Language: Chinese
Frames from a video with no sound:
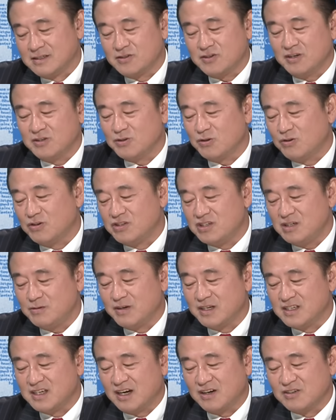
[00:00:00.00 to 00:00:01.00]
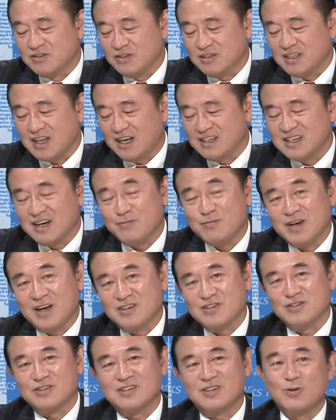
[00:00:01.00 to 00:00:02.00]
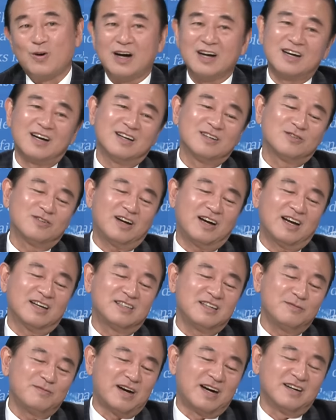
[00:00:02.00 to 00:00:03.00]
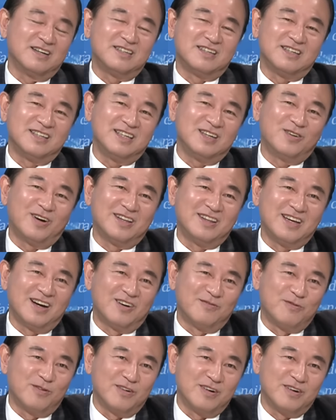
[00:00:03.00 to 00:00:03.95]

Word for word: 所以说我基本上说，大家不要就光看说，啊，今天把贺锦丽换掉，